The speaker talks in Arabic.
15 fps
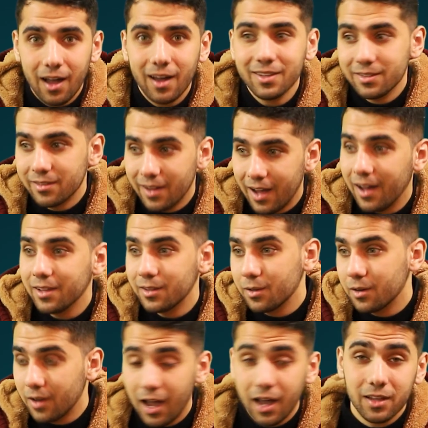حاضر
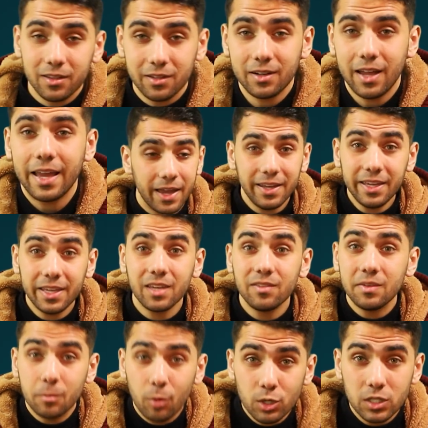حاضر حاضر حنحكي
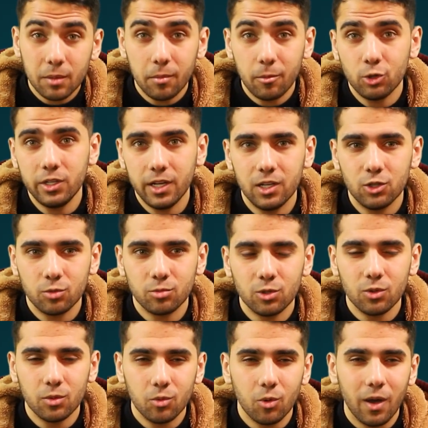في معظم المواضيع اللي انتم
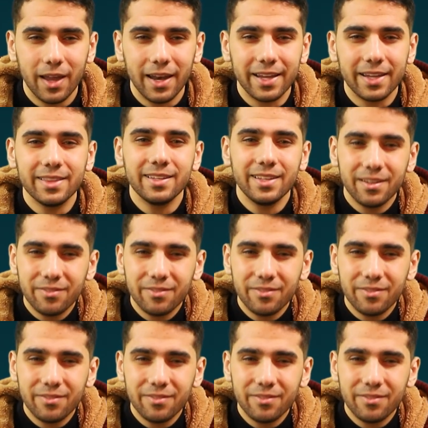بتطلبوها لكن